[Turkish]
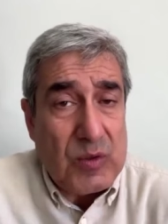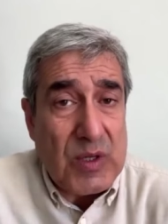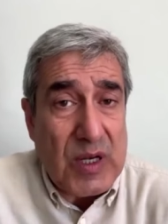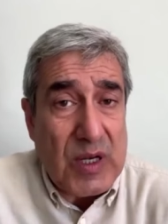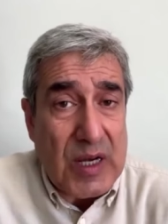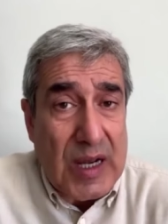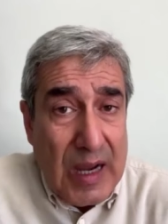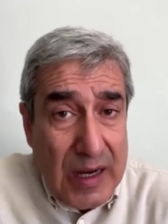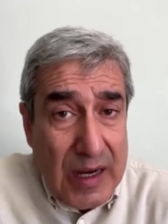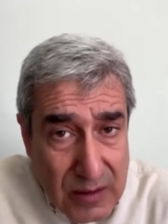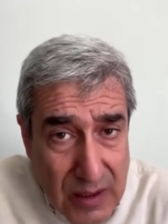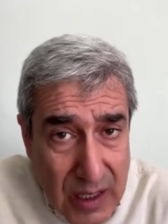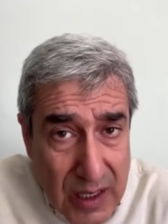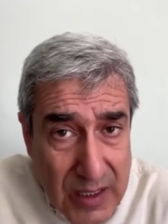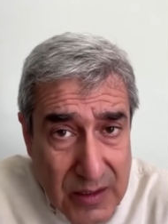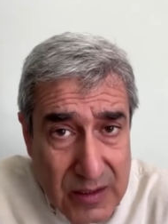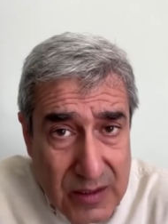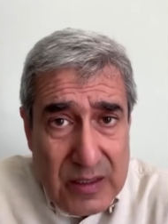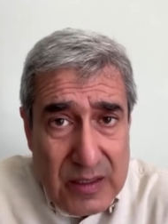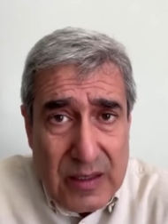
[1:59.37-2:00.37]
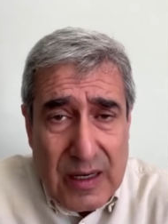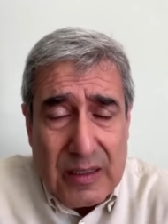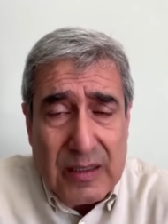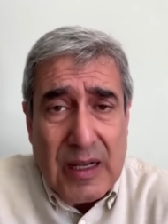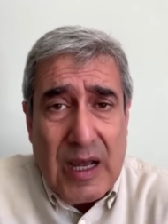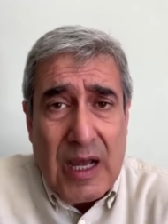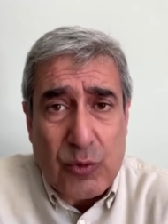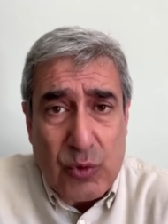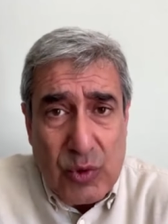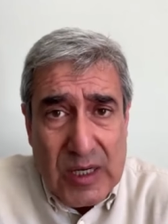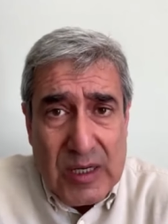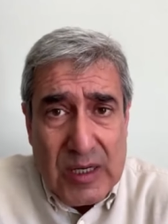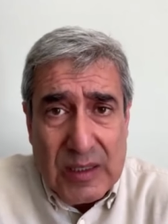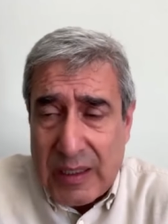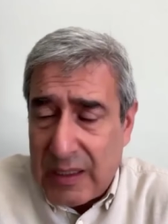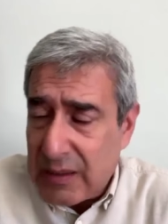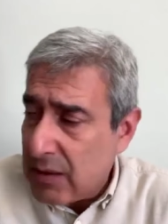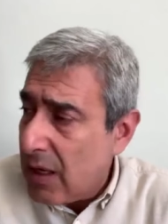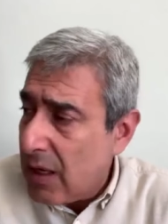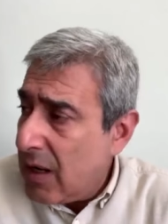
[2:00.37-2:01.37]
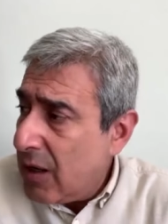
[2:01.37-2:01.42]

Aynı, aynı İran daha düne kadar